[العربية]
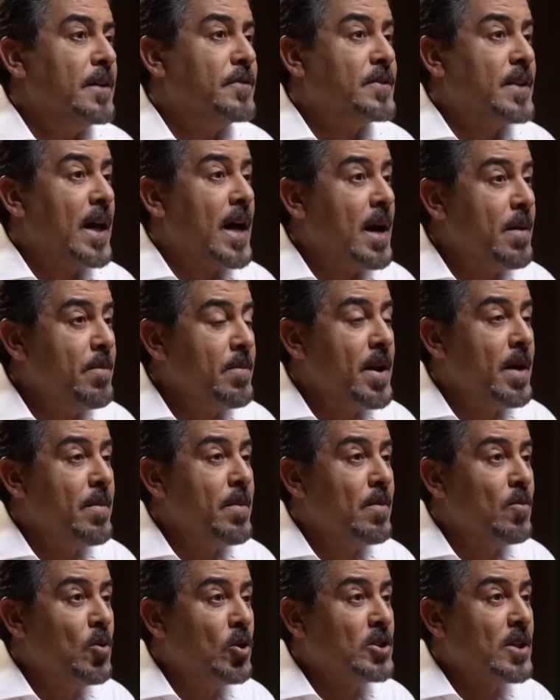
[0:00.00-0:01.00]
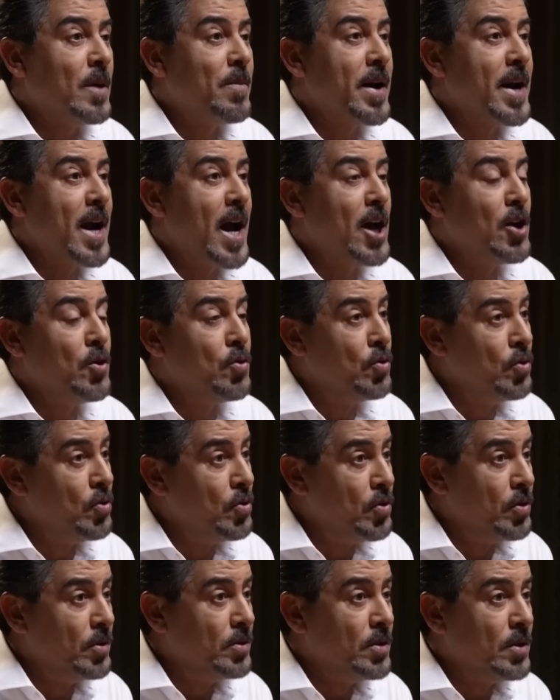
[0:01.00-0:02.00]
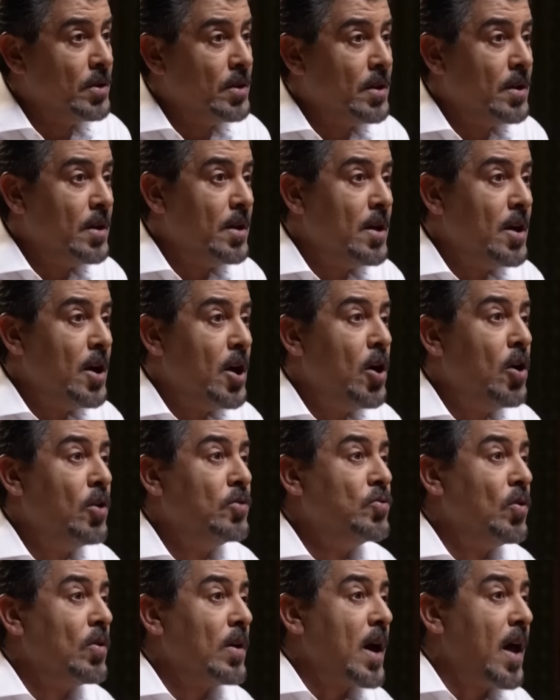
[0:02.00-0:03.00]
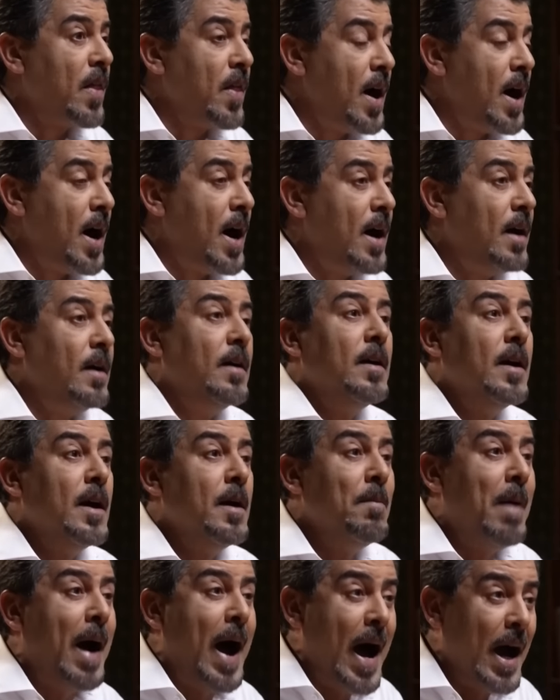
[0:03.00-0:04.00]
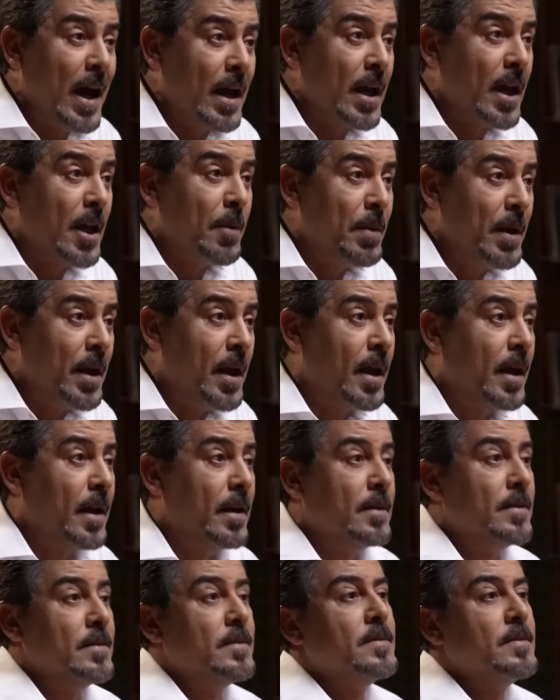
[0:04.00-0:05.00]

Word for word: افتهمنا من مؤتمر حنون انه القضاء محقق بيها